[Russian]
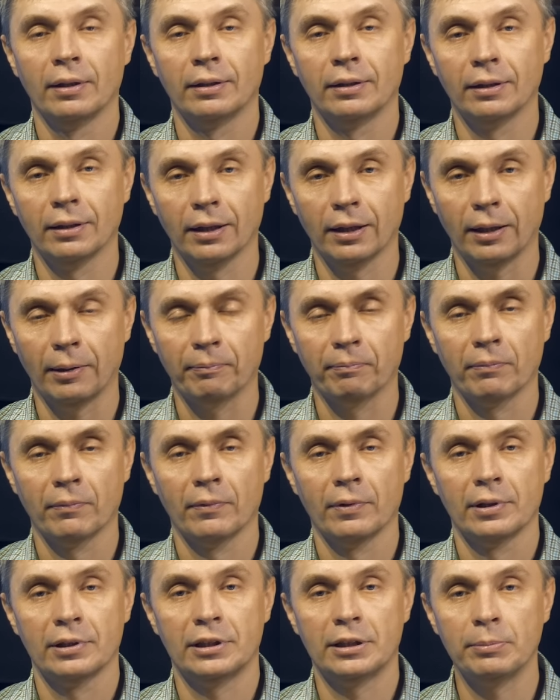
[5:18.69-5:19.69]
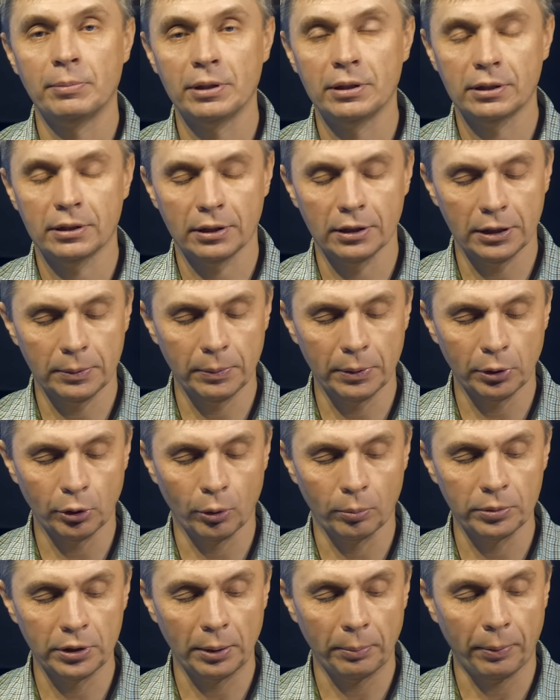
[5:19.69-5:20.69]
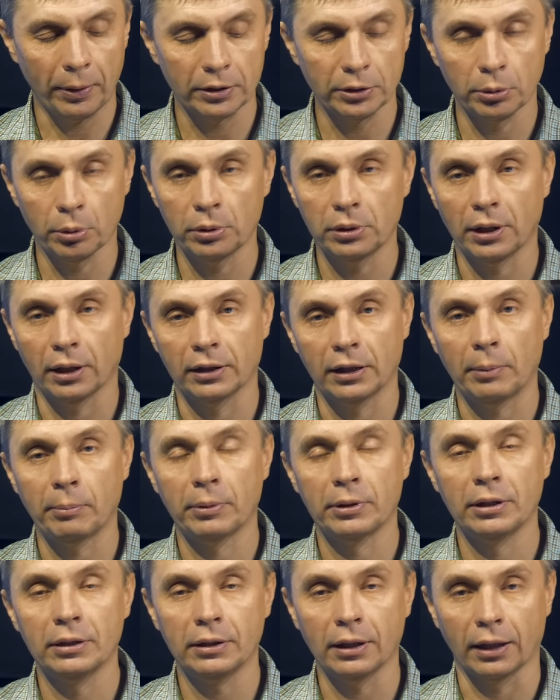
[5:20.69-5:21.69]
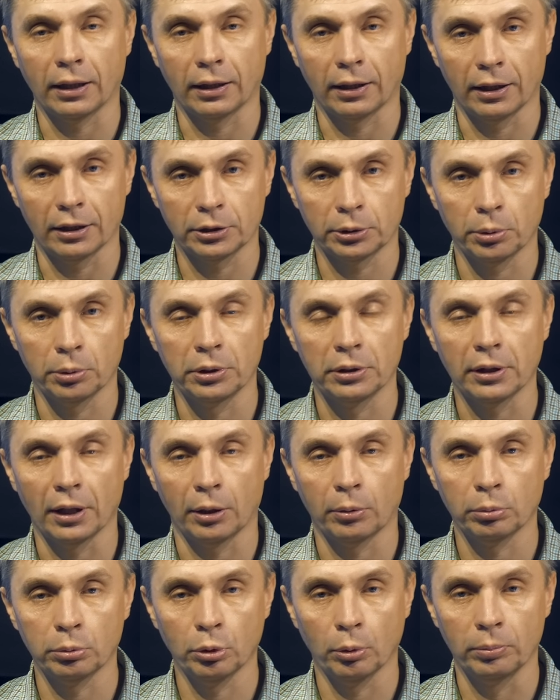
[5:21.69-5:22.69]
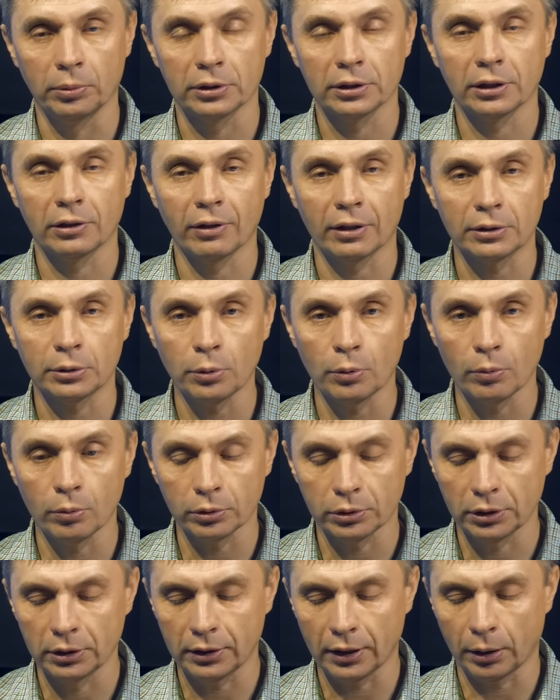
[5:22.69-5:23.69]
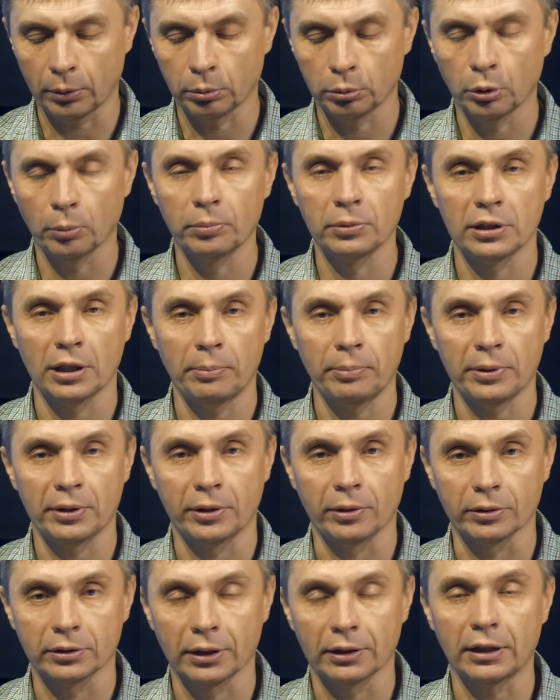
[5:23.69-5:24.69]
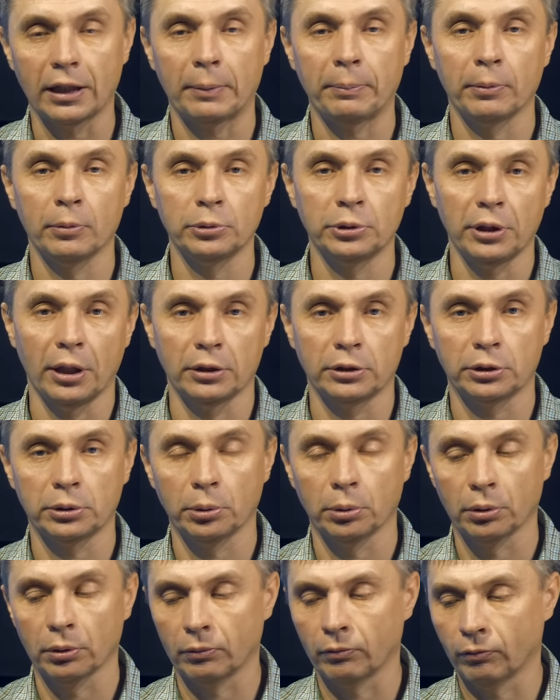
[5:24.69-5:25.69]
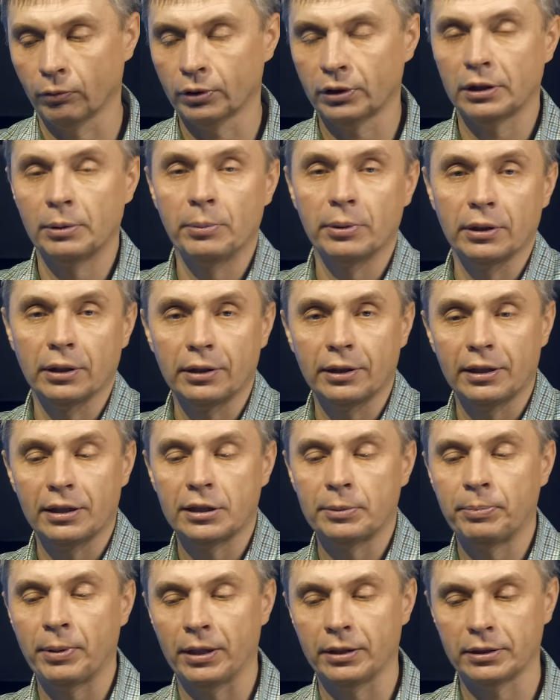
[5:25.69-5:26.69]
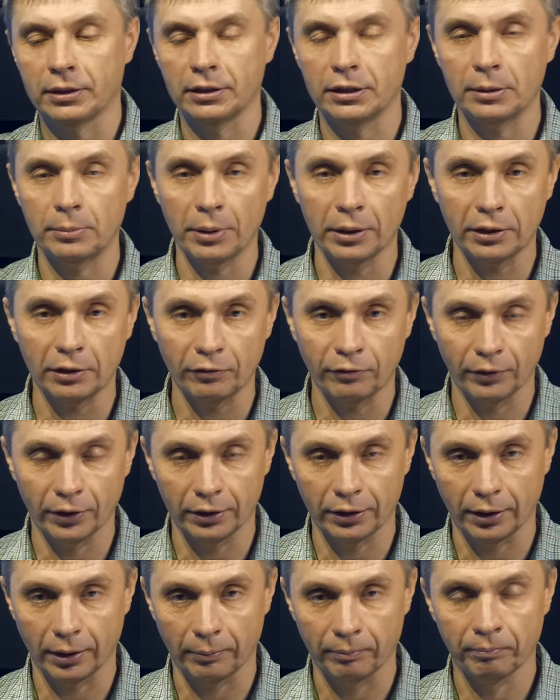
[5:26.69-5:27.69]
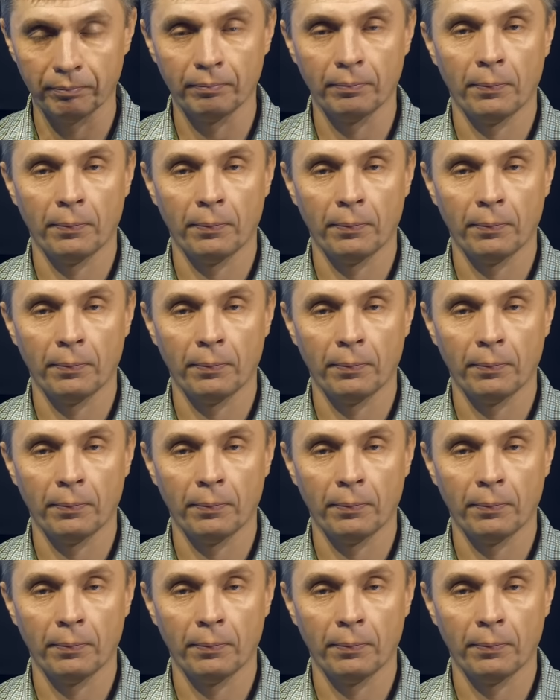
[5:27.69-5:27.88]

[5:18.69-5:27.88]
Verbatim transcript: на 70-сантиметровом диапазоне она бы не так хорошо, не так удобно согласовывалась, не так удобно запитывалась. А так получается, что вот именно 35 сантиметров – это